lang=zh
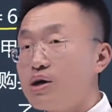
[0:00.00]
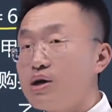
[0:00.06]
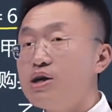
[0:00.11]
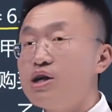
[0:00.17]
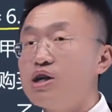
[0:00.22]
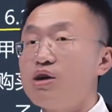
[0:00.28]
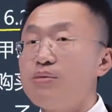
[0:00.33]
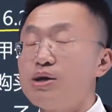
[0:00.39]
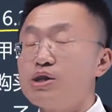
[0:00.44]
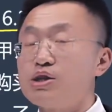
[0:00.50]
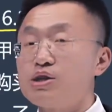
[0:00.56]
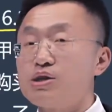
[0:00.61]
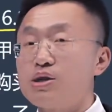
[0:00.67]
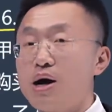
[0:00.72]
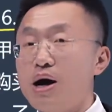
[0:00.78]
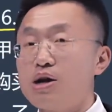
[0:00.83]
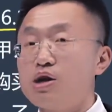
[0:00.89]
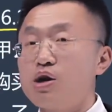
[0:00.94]
可以认为是
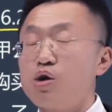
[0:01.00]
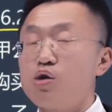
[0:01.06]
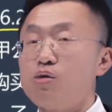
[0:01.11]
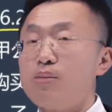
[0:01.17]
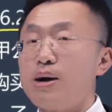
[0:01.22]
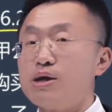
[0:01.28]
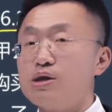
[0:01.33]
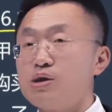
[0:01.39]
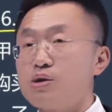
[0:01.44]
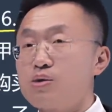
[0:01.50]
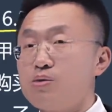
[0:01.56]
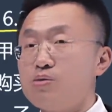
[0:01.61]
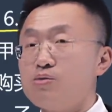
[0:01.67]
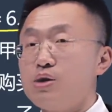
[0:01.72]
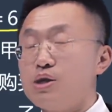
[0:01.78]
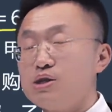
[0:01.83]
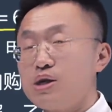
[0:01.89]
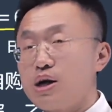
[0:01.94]
按照购买日
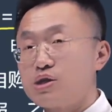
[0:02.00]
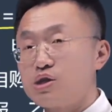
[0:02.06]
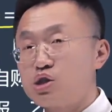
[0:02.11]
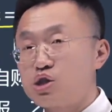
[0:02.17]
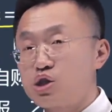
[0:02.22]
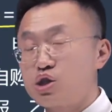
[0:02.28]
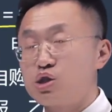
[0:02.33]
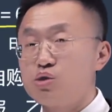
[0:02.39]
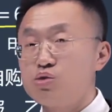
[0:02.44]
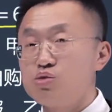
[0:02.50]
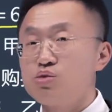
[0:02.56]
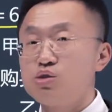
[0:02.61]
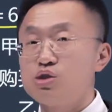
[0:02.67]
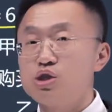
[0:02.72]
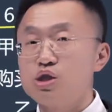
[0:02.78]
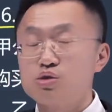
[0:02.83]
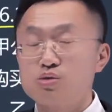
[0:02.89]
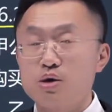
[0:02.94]
公允价值持
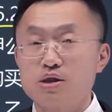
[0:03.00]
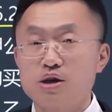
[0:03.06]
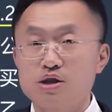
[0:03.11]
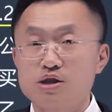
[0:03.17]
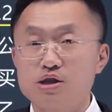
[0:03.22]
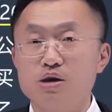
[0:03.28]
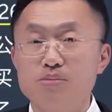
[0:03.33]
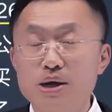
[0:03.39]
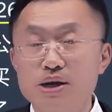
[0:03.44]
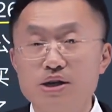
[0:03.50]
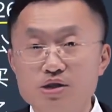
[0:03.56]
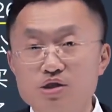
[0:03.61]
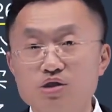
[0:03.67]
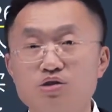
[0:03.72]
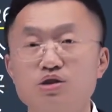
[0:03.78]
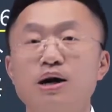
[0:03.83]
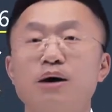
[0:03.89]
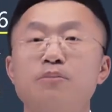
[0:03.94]
续计算的可辨认
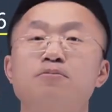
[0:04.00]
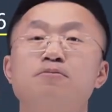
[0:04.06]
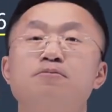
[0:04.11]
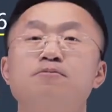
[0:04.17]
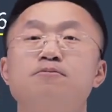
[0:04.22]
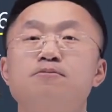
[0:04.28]
净资产，